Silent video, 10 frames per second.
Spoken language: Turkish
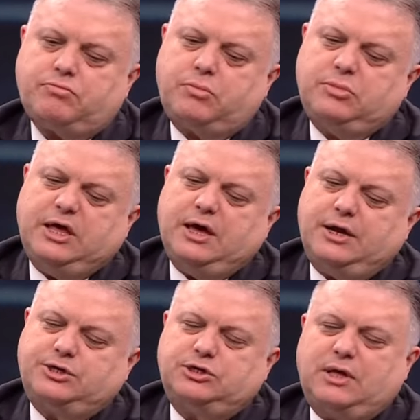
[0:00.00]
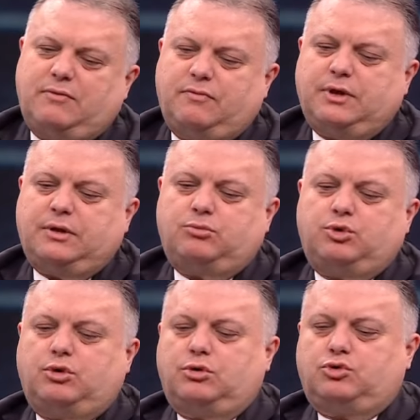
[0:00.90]
Diğer açıdan vereyim
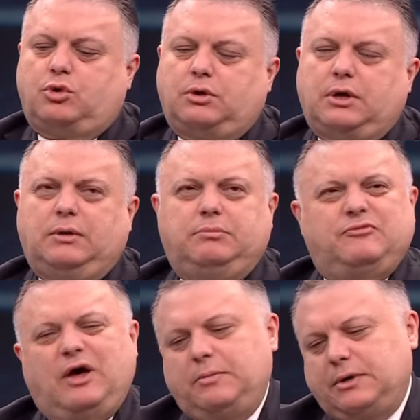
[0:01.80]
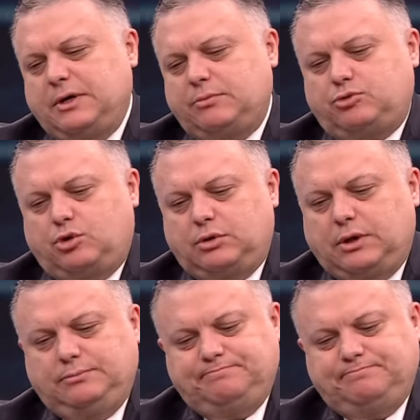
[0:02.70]
diyor Tolga. Ver bakalım Tolga.